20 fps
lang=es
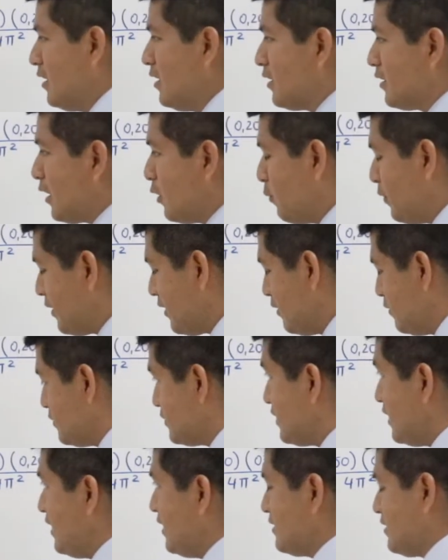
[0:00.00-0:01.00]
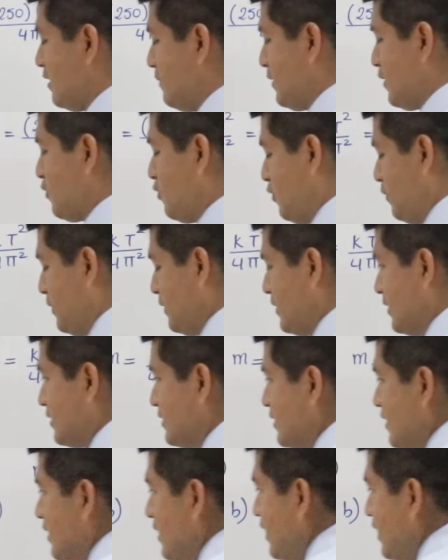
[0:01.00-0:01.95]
Recuerden ustedes, a ver jóvenes,